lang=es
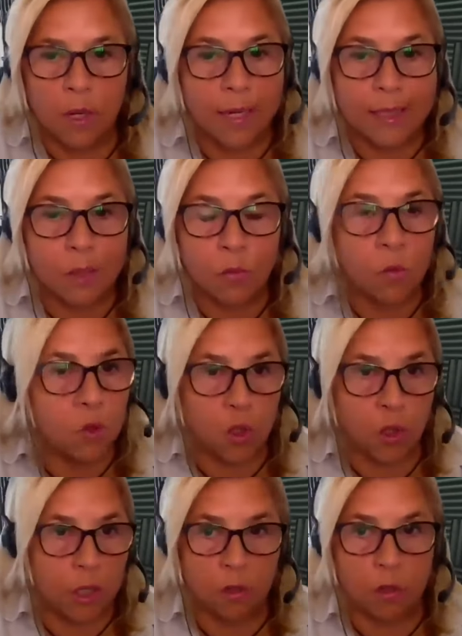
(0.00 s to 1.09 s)
hace
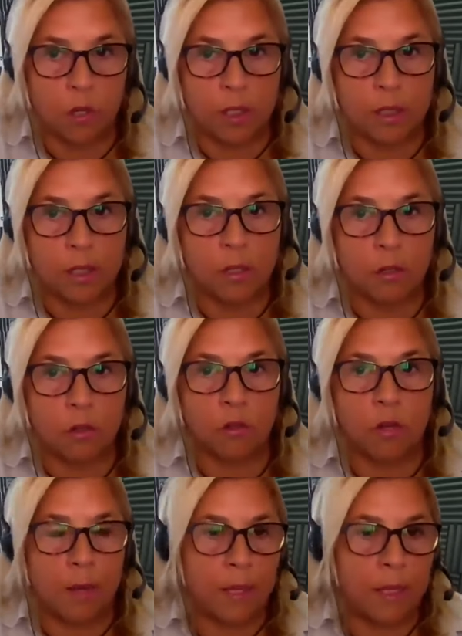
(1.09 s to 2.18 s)
muchos de estos retiros, no
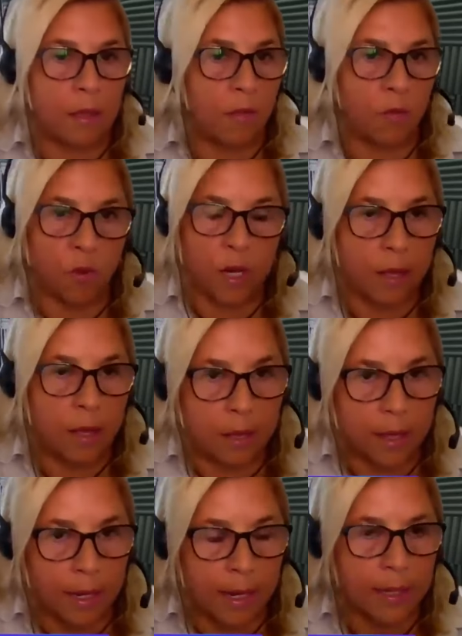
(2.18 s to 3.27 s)
solamente fuera
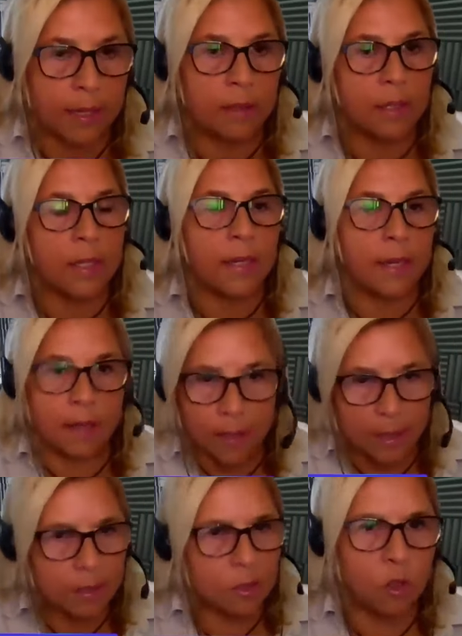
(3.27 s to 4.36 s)
de la Argentina,
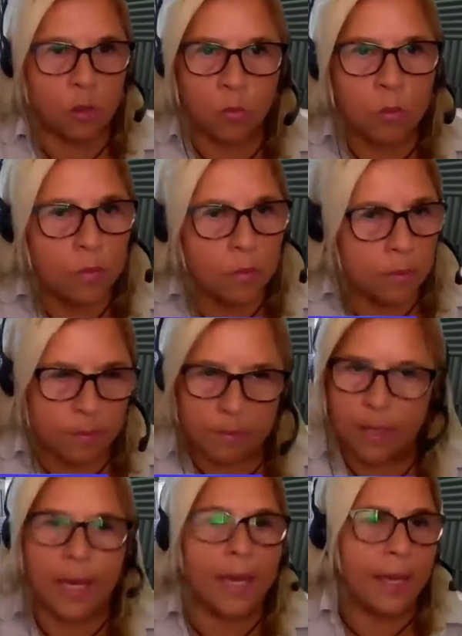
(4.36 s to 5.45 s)
sino
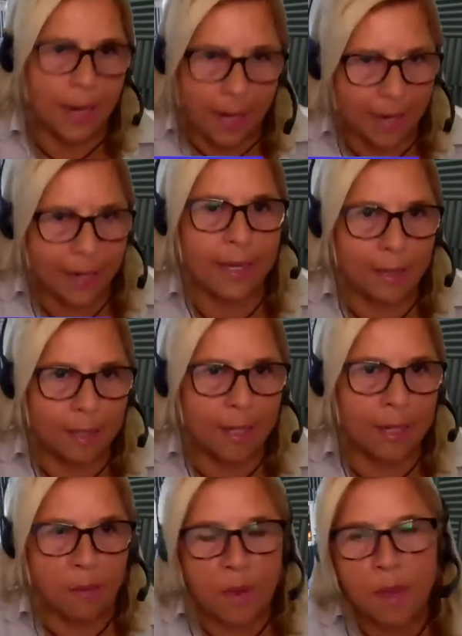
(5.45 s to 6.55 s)
en, la
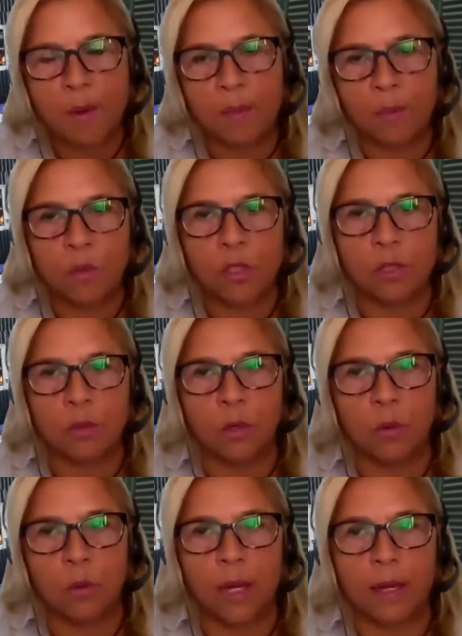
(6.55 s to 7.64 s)
Argentina misma, en muchísimos
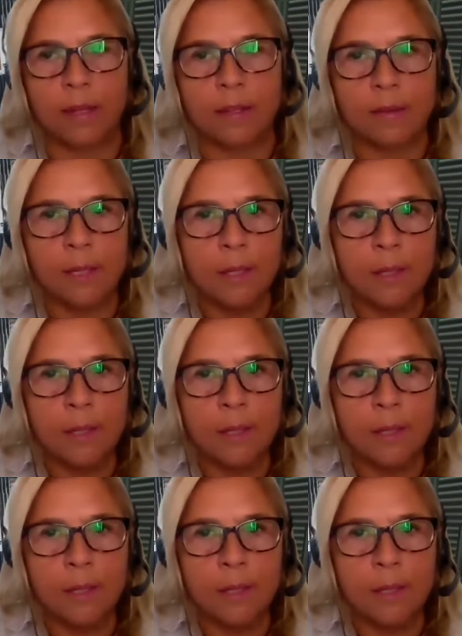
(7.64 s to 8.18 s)
lugares.